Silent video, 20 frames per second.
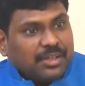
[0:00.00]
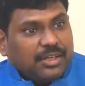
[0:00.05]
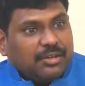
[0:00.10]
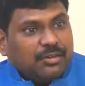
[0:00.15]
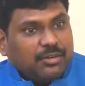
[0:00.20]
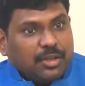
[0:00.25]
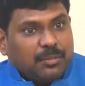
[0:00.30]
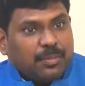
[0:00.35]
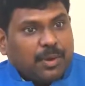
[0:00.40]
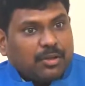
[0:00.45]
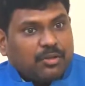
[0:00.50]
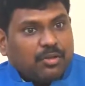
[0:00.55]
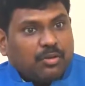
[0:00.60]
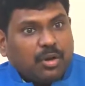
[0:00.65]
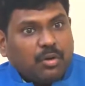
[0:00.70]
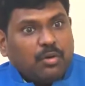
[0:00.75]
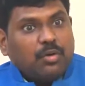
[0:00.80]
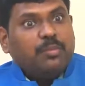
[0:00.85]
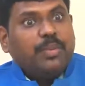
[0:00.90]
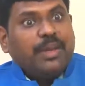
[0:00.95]
இது வந்து
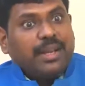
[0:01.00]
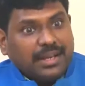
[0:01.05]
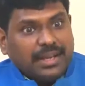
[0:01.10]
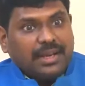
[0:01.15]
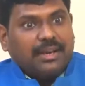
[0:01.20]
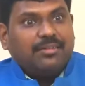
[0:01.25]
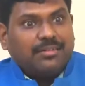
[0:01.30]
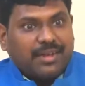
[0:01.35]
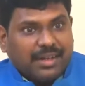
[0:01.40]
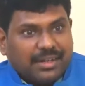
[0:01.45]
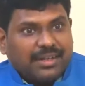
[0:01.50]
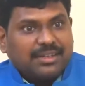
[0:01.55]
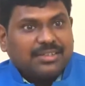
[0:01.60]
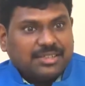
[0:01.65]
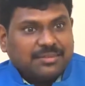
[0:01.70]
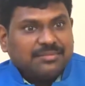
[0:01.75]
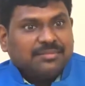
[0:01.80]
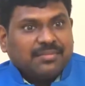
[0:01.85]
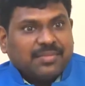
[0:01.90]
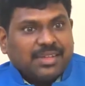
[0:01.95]
பார்த்தோன்னா ஒரு பெரிய
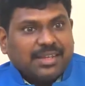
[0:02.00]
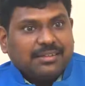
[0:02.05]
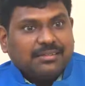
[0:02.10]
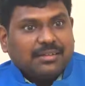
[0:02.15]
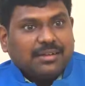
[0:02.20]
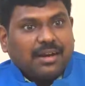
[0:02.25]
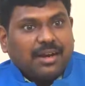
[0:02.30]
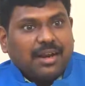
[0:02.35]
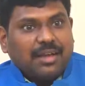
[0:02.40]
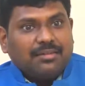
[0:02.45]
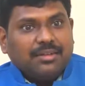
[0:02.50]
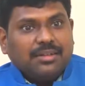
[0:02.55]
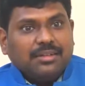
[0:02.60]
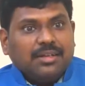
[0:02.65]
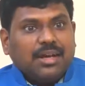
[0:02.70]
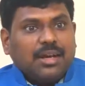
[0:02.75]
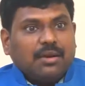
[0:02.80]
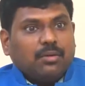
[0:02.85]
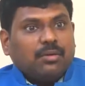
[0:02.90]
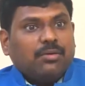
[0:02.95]
அட்வான்டேஜ் இத்தனால
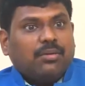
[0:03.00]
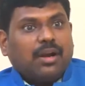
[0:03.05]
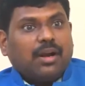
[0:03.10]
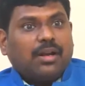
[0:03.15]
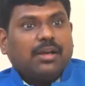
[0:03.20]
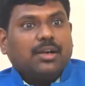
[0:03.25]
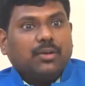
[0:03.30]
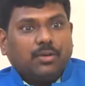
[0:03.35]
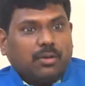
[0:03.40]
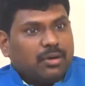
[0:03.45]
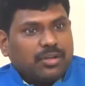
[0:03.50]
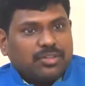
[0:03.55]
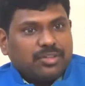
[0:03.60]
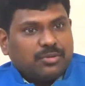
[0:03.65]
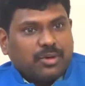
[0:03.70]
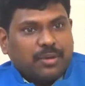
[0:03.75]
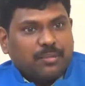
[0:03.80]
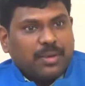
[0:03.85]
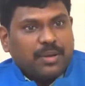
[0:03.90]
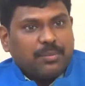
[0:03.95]
வந்து நான் ஒரு வாடகை ஒரு லட்ச
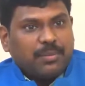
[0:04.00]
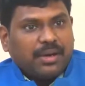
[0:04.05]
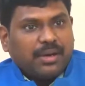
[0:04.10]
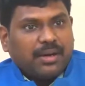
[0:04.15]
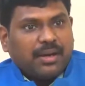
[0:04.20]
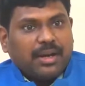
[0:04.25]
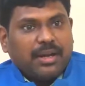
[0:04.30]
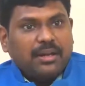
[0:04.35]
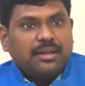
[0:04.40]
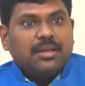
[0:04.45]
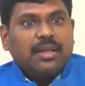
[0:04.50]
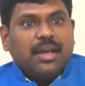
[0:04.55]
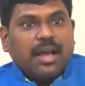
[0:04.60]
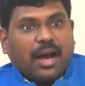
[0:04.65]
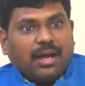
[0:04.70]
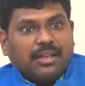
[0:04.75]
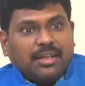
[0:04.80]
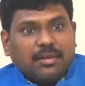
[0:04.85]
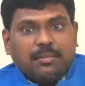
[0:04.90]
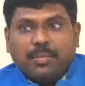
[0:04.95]
ரூபா பே பண்ணுறேன்
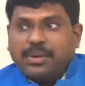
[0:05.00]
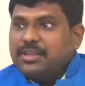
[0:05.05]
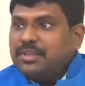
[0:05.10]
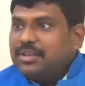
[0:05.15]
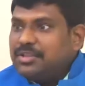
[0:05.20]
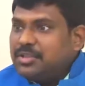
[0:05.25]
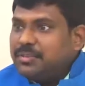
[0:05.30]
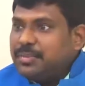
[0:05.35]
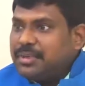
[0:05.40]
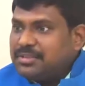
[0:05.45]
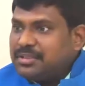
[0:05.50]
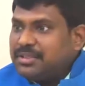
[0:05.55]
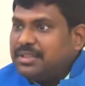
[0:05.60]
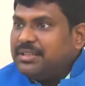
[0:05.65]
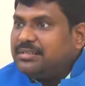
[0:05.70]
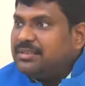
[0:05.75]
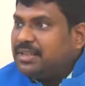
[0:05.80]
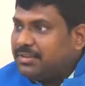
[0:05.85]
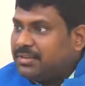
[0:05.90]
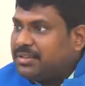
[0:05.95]
அதில் பதினஞ்சு
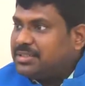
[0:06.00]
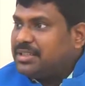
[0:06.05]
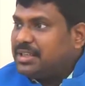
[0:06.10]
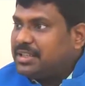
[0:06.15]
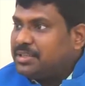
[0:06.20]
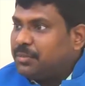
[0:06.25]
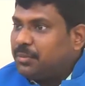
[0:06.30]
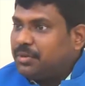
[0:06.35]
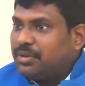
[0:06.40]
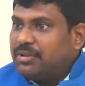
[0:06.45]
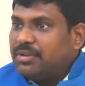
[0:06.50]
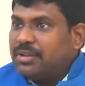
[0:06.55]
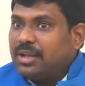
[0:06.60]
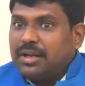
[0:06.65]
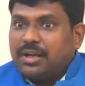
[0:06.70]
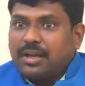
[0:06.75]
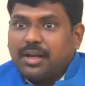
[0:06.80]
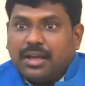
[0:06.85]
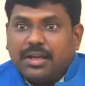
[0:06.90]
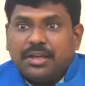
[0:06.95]
பர்சன்டேஜ் சர்வீஸ் டேக்ஸ்
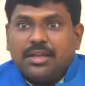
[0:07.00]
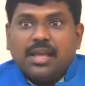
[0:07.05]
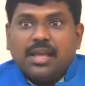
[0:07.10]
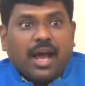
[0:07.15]
போட்டுருந்தாங்கன்னா